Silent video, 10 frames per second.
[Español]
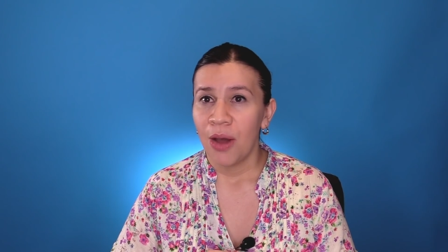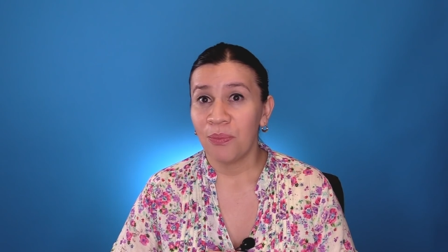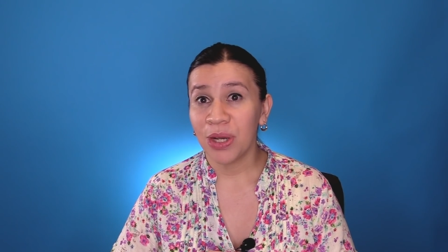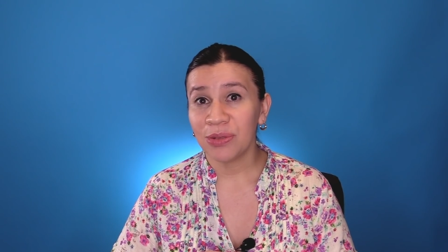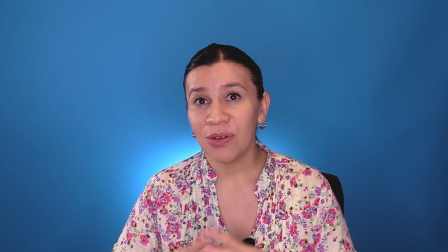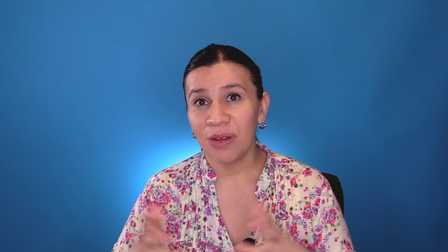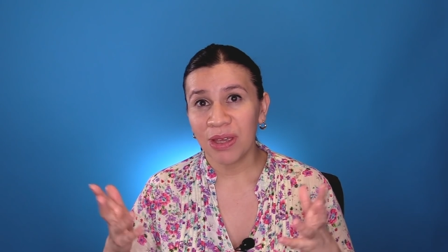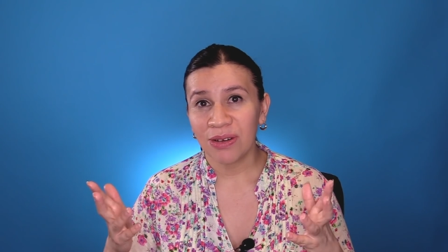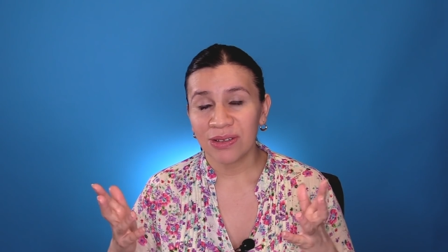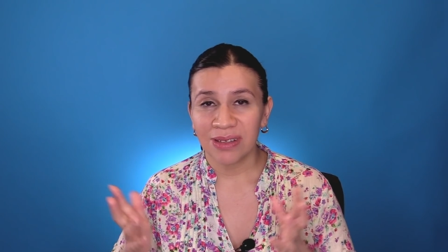Pues bueno
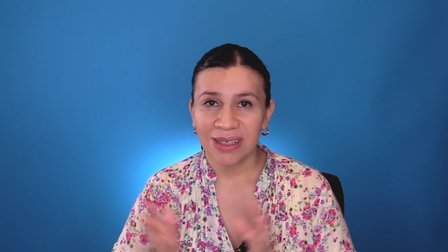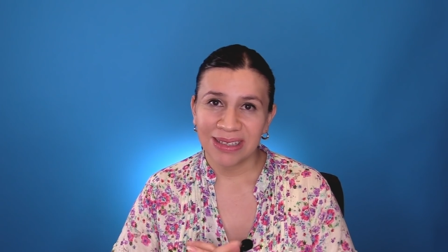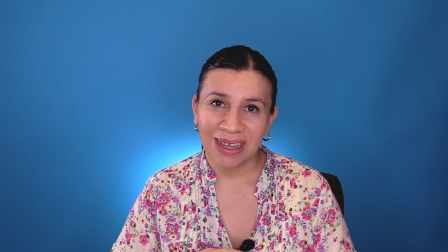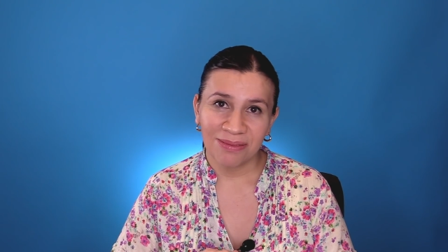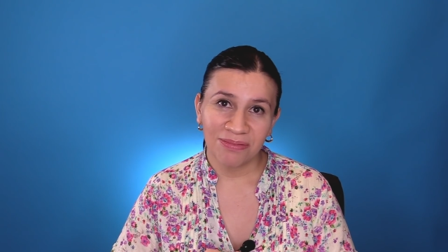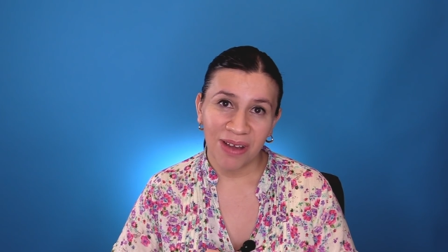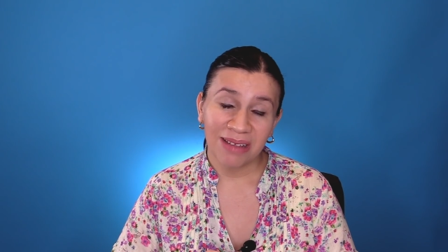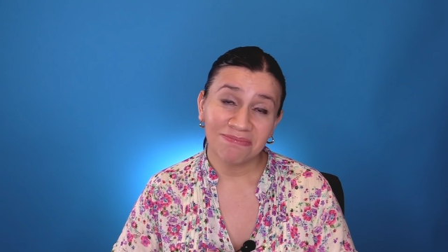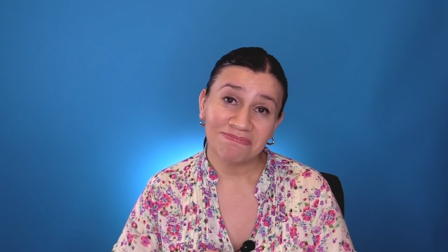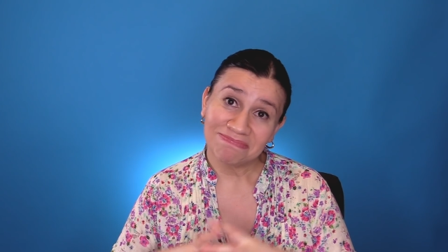amigos, esta
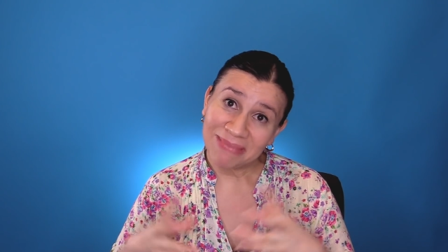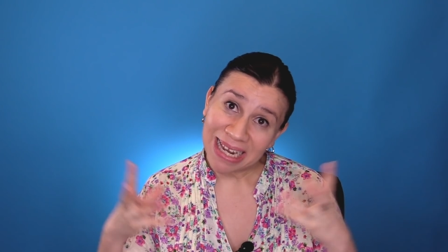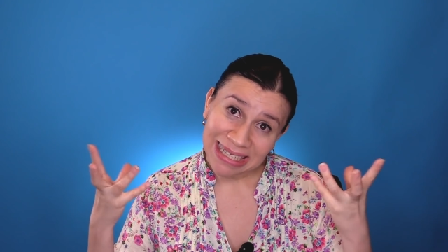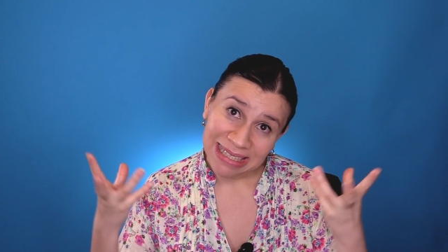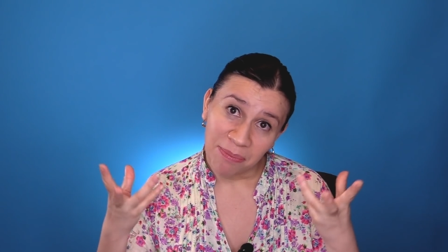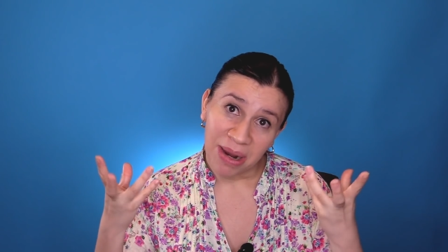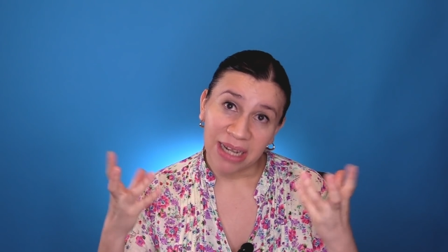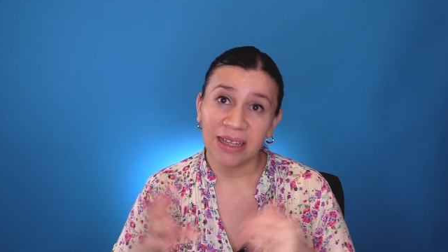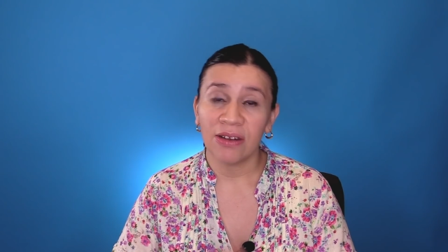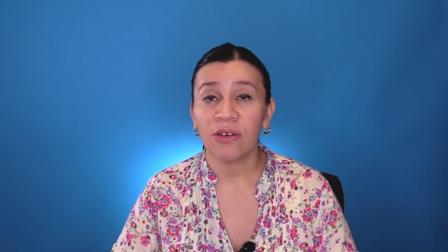fue en esta
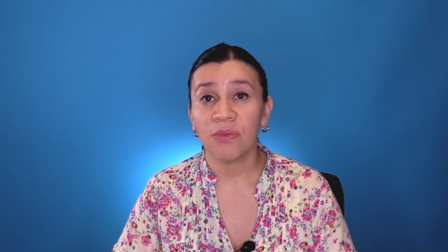parte, ¿no?